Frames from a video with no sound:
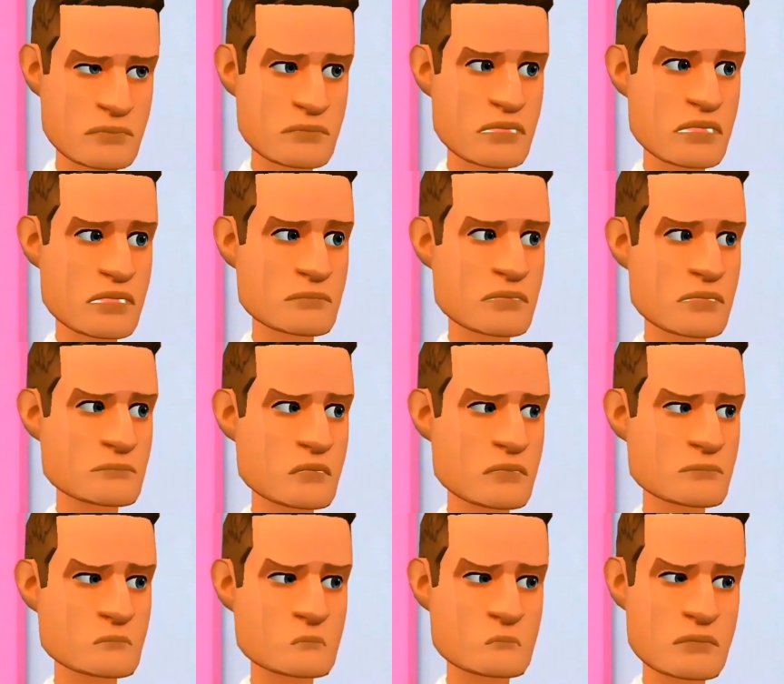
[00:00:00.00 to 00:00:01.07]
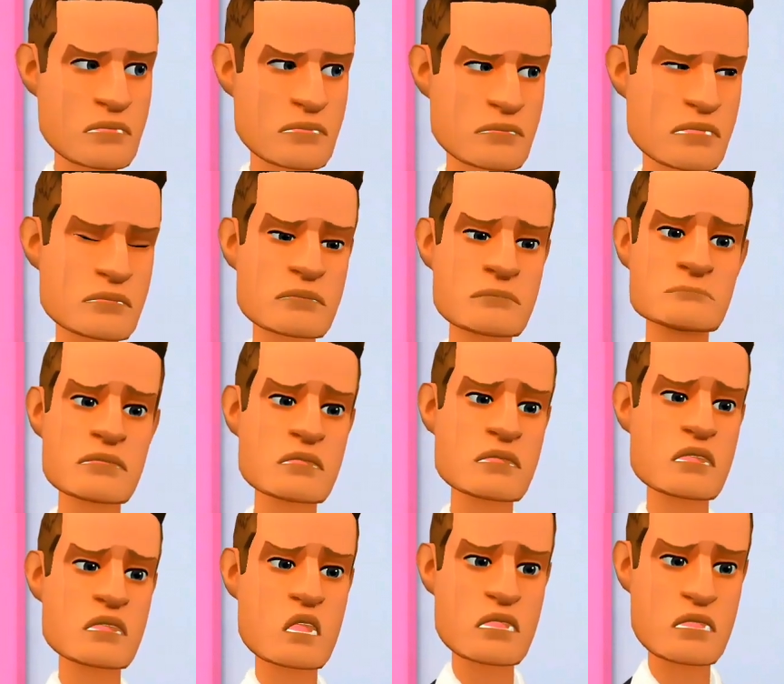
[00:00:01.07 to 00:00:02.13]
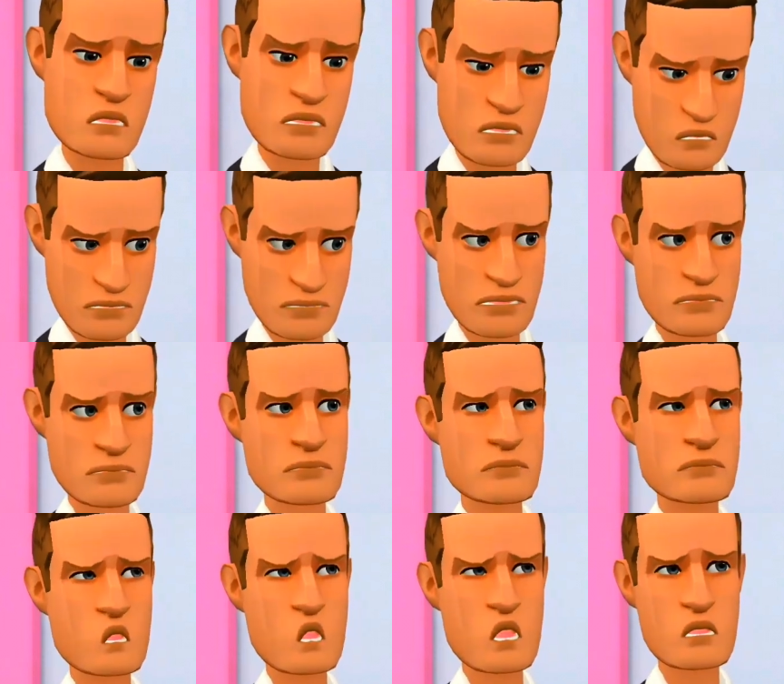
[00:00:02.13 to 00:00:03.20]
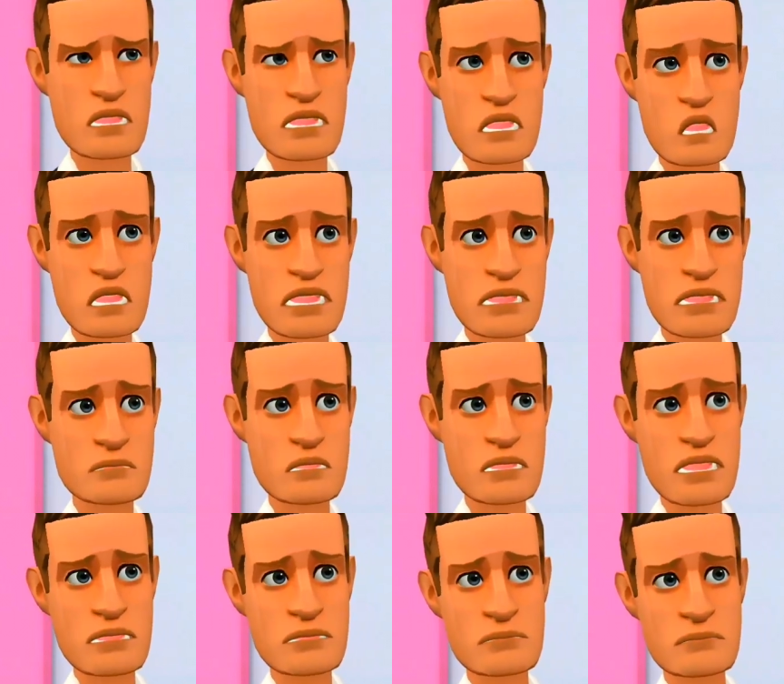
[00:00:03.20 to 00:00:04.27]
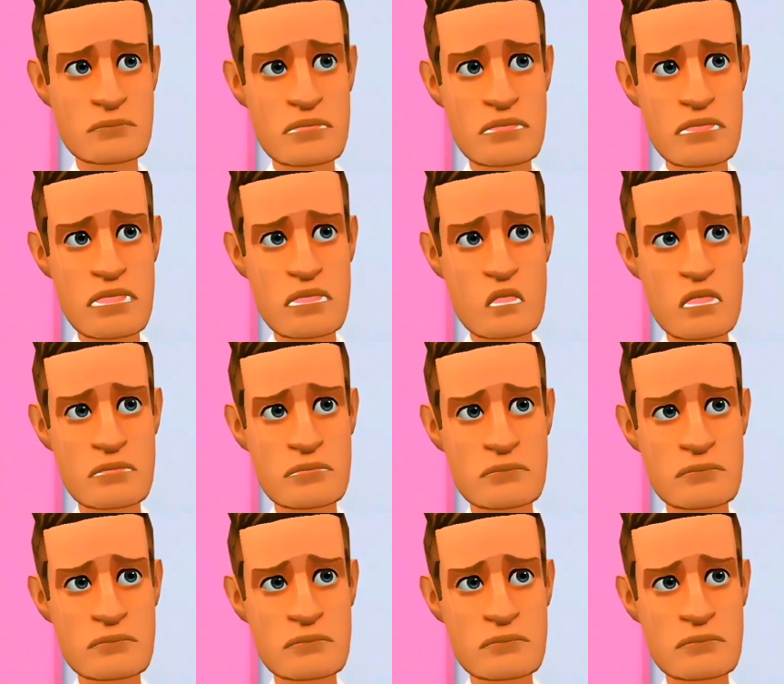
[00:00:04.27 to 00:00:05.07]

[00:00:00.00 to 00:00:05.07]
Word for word: c'était des déchets. Ah, c'est pas pareil. Donc,